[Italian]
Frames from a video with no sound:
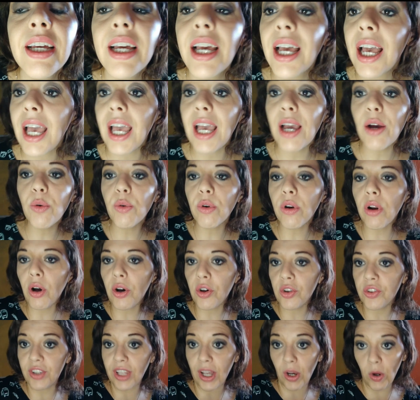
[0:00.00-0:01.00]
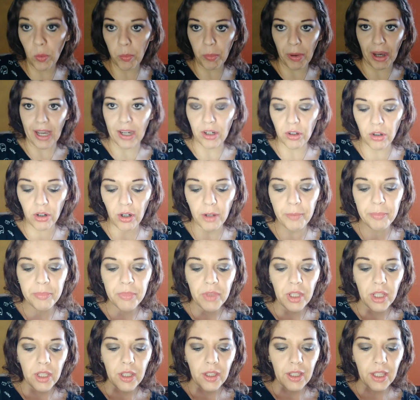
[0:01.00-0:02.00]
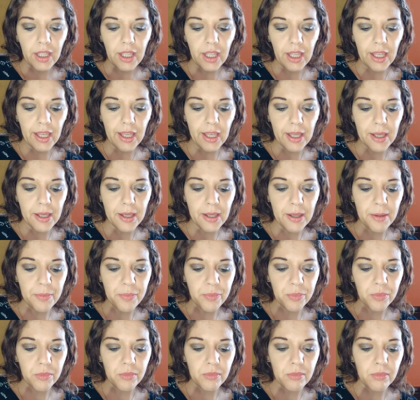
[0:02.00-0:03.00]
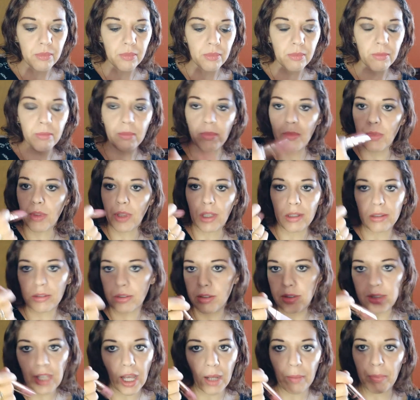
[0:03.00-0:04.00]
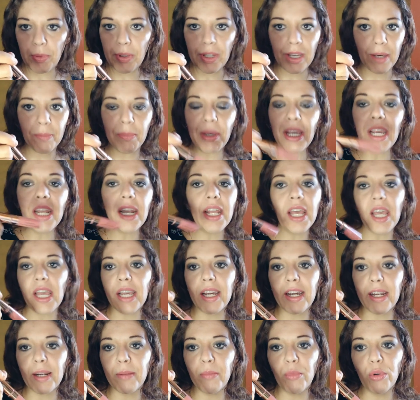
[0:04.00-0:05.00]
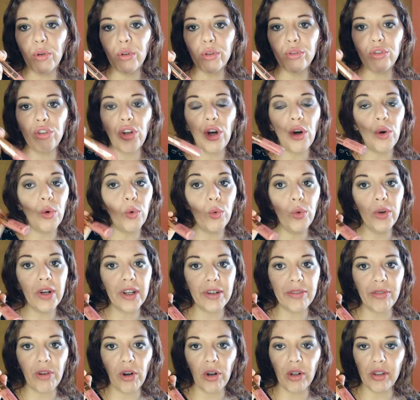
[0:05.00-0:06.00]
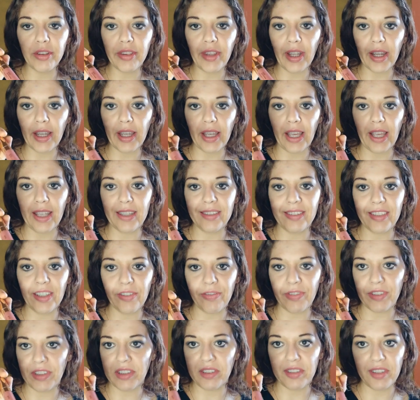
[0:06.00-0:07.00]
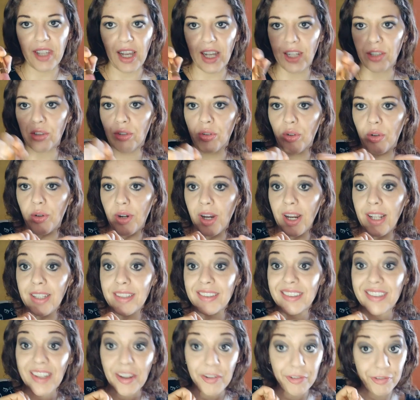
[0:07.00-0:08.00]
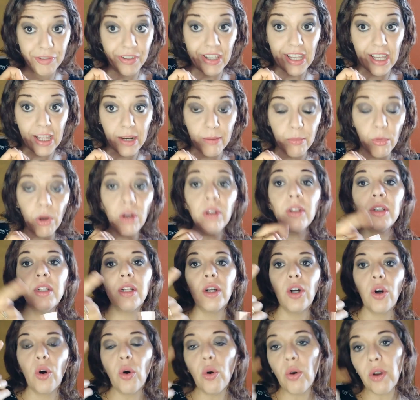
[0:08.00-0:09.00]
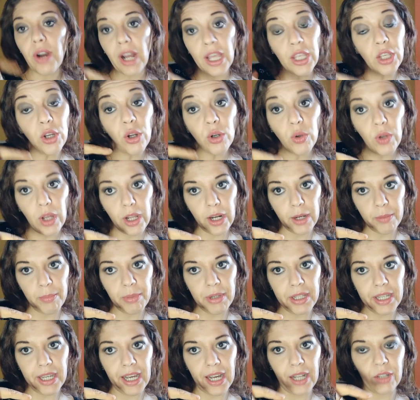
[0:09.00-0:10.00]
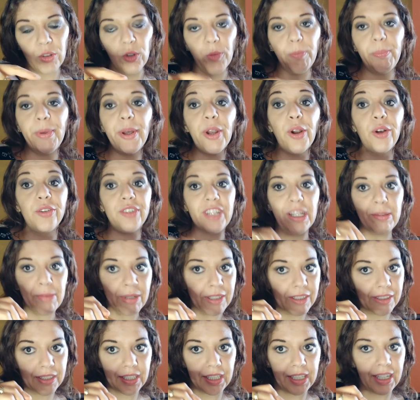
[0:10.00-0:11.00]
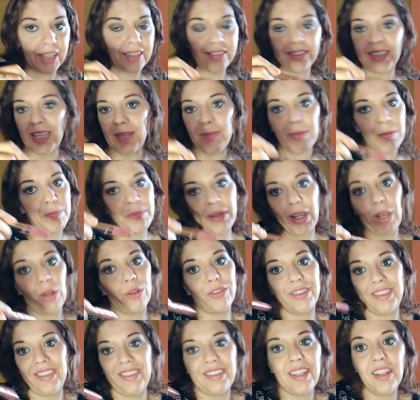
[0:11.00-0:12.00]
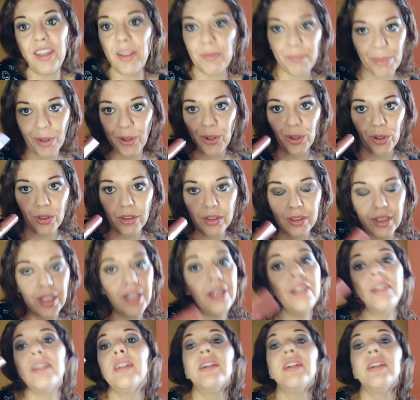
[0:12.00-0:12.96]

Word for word: È un rosa opaco, e ehm, si applica bene, è cremoso, una volta che si è fissato resta fermo. Ora io lo ho applicato, però stamattina, sempre perché ho testato i prodotti,